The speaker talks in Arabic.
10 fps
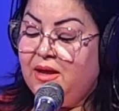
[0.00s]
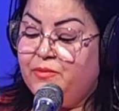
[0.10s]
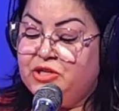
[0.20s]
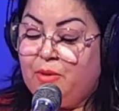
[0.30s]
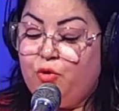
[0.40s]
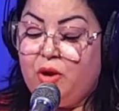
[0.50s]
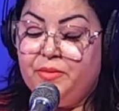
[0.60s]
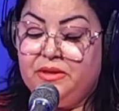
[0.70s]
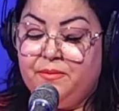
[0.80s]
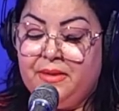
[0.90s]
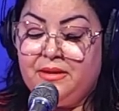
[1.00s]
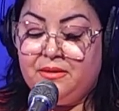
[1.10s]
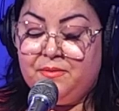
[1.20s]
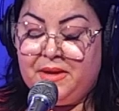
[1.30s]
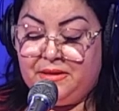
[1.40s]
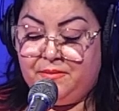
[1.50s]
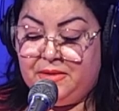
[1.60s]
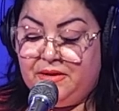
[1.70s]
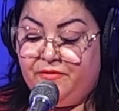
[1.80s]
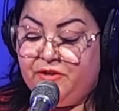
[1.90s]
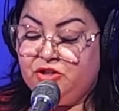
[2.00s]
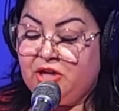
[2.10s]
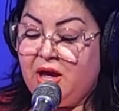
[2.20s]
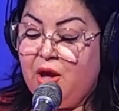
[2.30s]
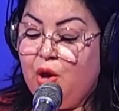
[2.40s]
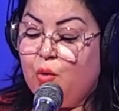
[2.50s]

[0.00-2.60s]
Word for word: باش نعملوها بالطماطم الفرشكه